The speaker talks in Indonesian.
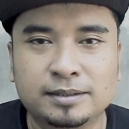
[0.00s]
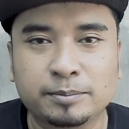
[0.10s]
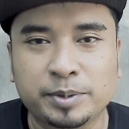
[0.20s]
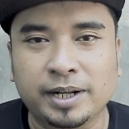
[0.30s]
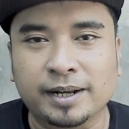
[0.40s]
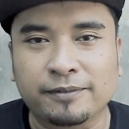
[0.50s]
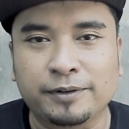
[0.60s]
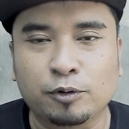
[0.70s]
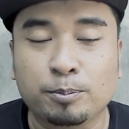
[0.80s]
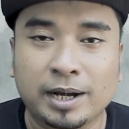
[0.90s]
Sebenarnya
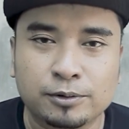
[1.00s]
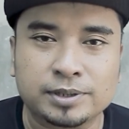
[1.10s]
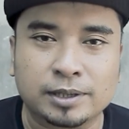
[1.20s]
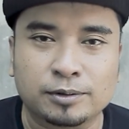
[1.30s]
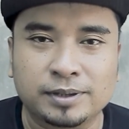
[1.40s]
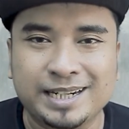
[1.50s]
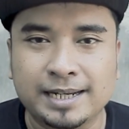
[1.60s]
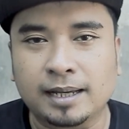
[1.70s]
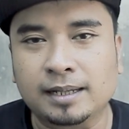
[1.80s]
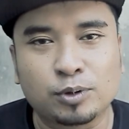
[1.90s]
video bagus atau
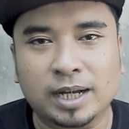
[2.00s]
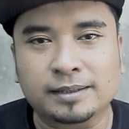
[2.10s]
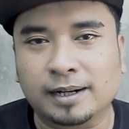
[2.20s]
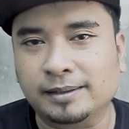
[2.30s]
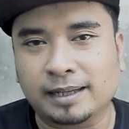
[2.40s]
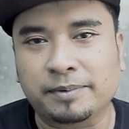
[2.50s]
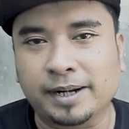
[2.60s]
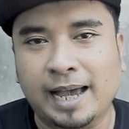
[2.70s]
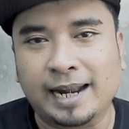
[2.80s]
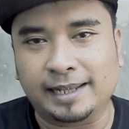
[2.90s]
tidak bukan terletak
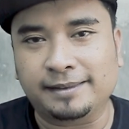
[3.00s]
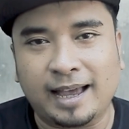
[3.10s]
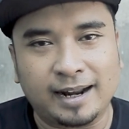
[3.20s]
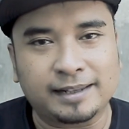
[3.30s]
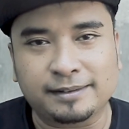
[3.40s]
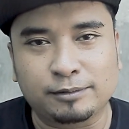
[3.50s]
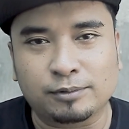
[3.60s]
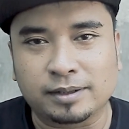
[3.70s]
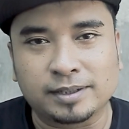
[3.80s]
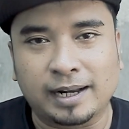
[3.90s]
pada alat. Alat
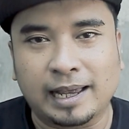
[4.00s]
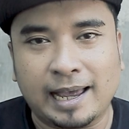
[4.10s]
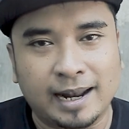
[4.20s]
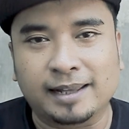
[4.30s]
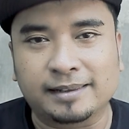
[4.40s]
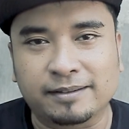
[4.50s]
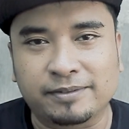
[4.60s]
itu hanyalah alat